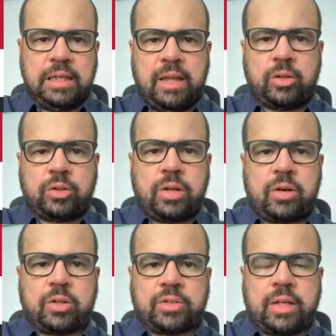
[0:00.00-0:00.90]
La
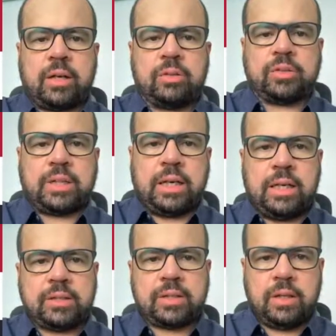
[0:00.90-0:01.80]
doctora Rosana
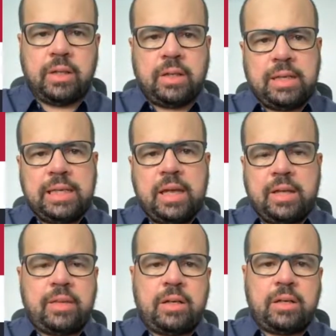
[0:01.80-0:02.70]
González, ella
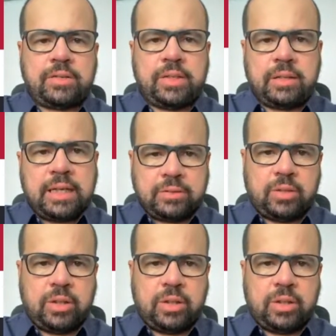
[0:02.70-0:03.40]
es del Sindicato